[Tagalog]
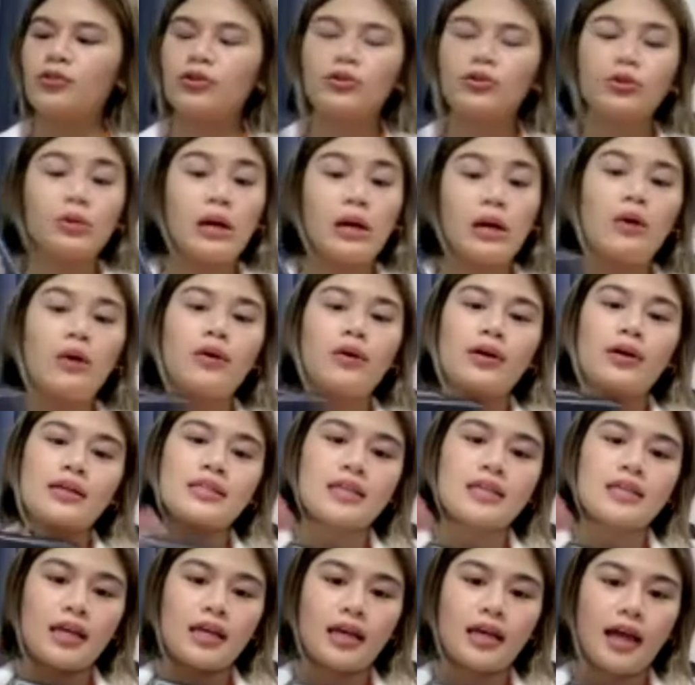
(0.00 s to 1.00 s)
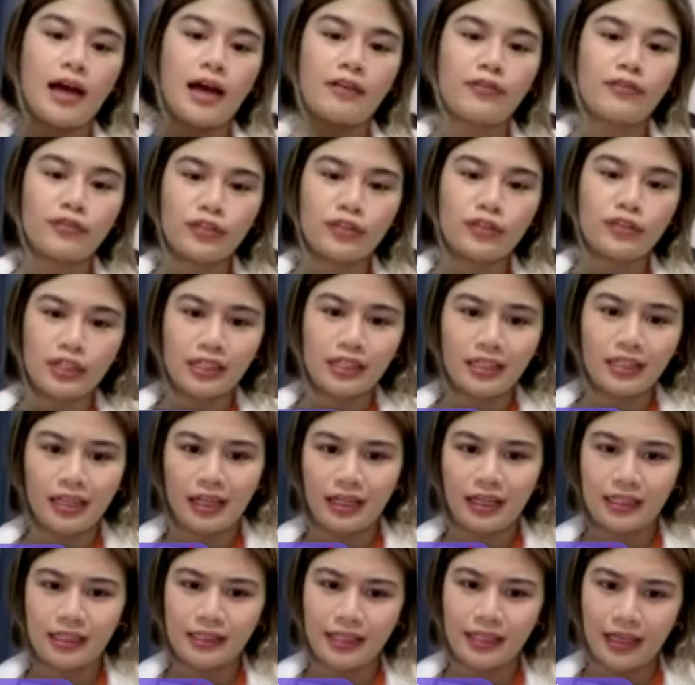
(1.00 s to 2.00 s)
Tuntua ako kasi after
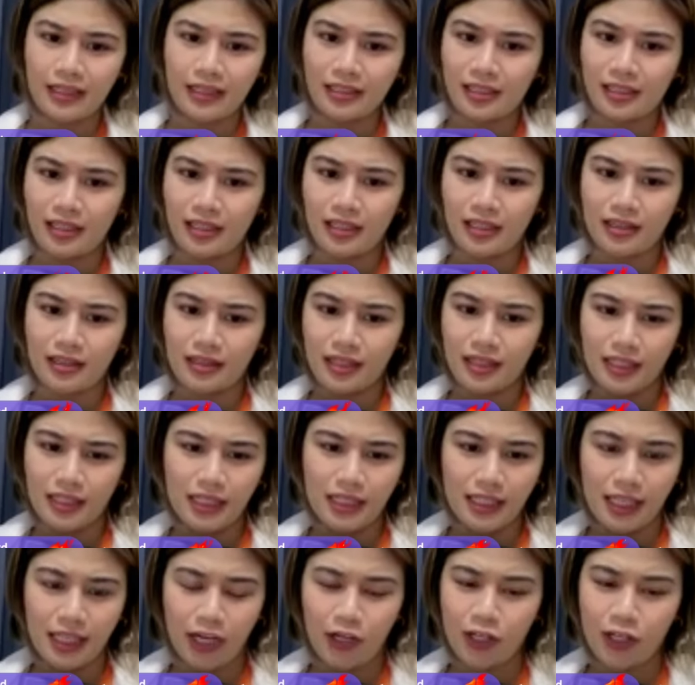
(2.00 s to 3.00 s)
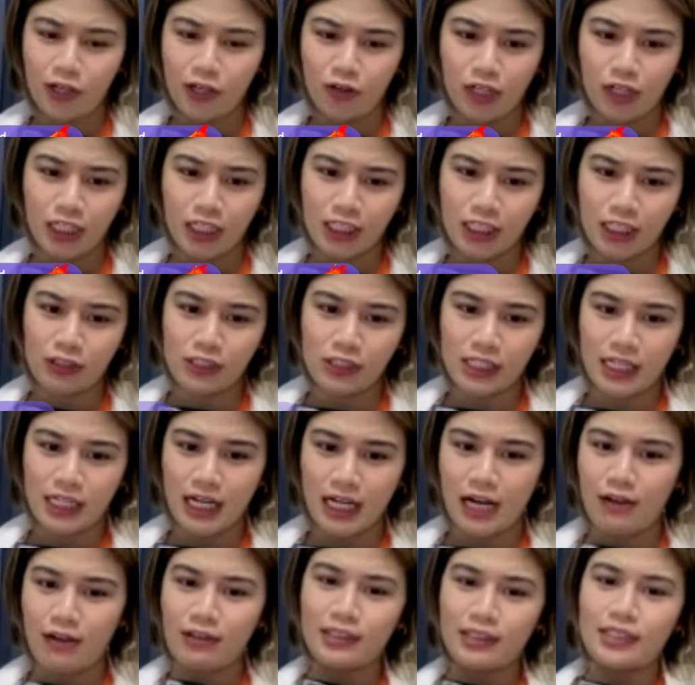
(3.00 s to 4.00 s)
like a decade, ngayon lang ulit ako
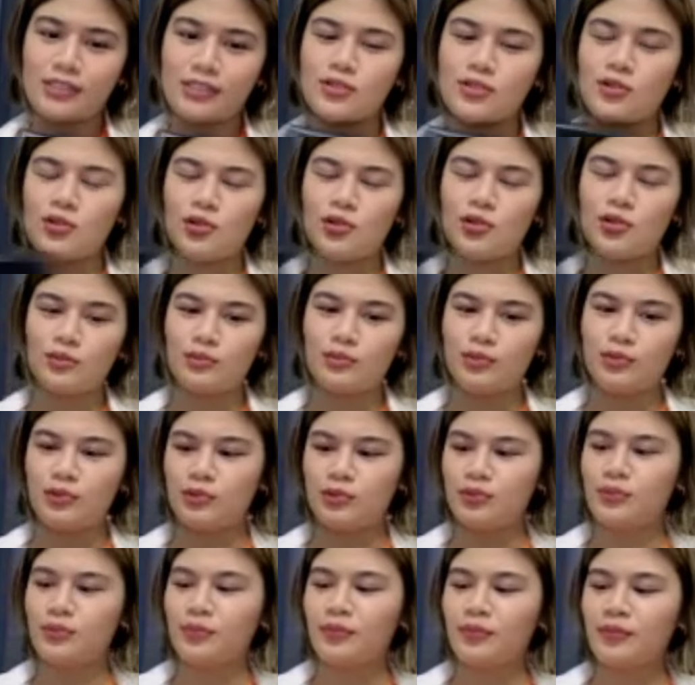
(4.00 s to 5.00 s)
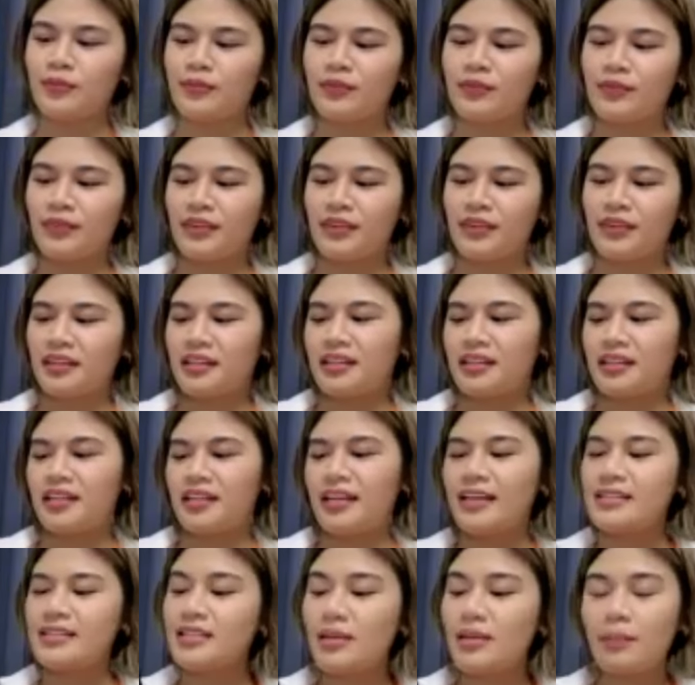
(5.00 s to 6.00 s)
nakahawak ng song.
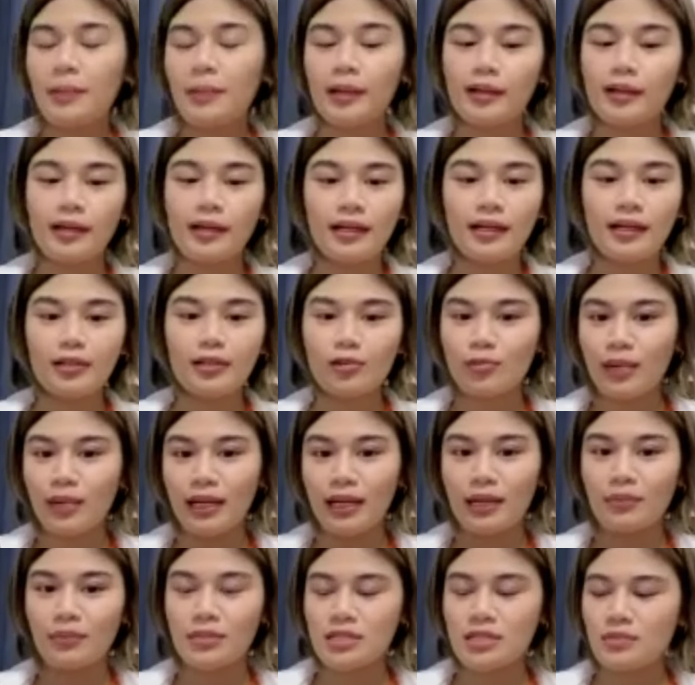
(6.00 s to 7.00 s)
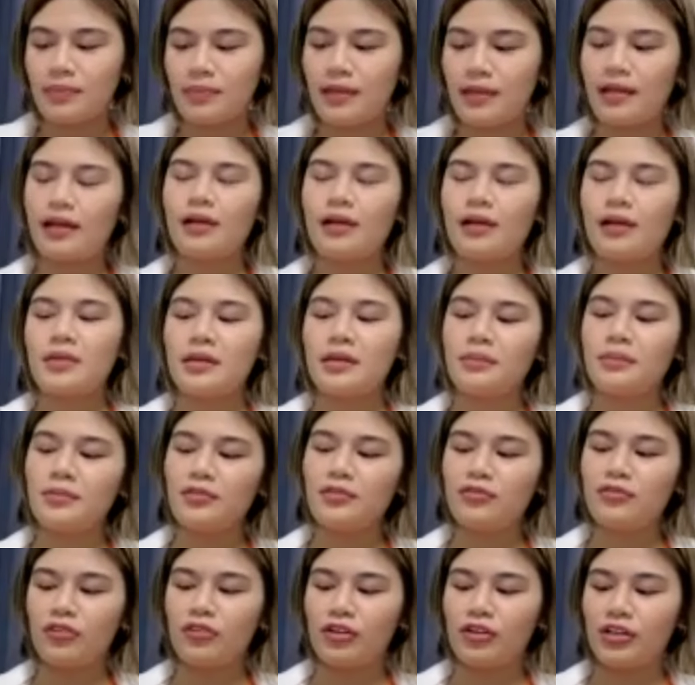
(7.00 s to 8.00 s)
Except pag lumalabas pala kami
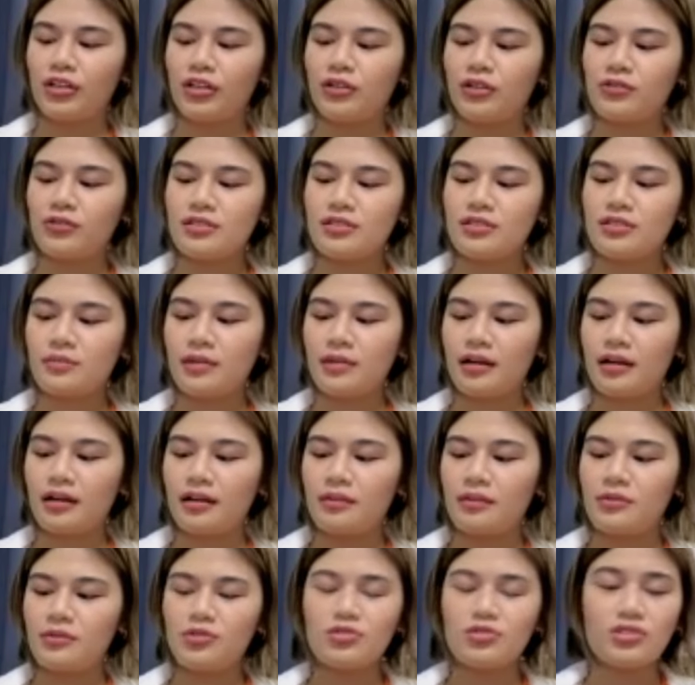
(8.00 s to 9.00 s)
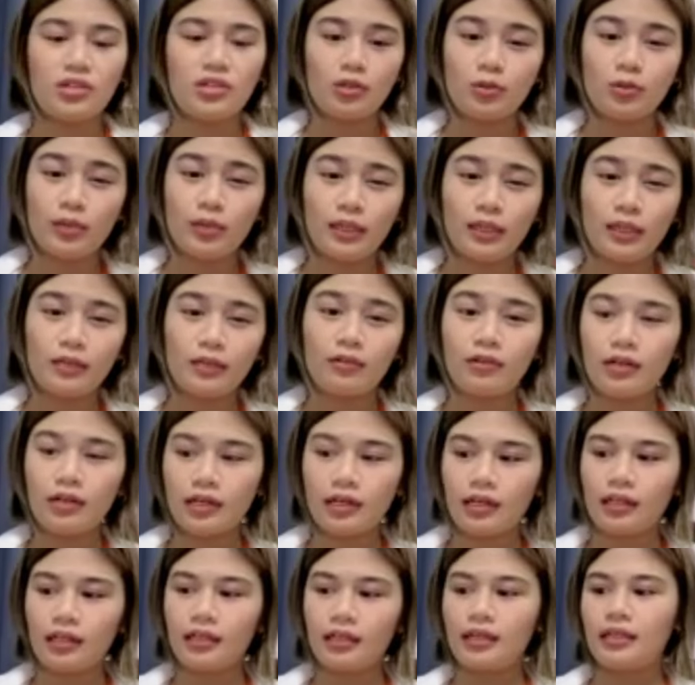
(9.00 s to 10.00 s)
before, yung sa mga music 21,
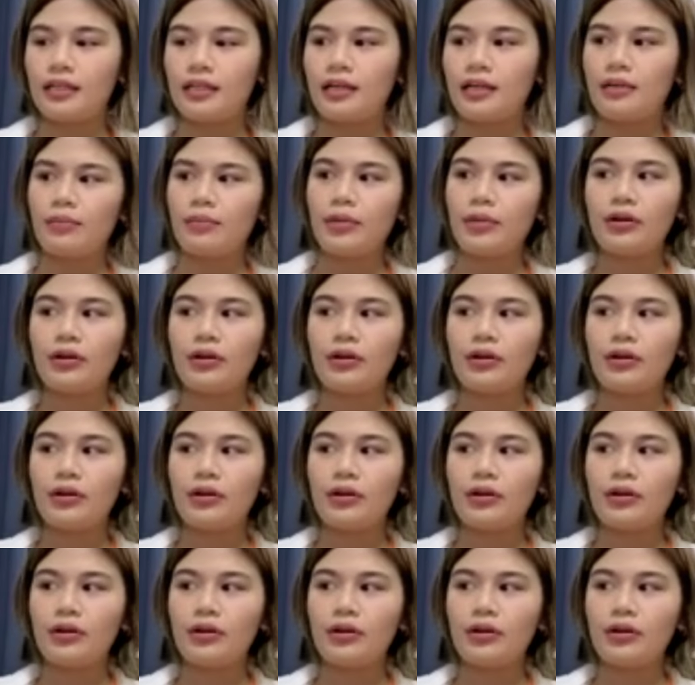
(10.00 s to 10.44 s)
ganyan.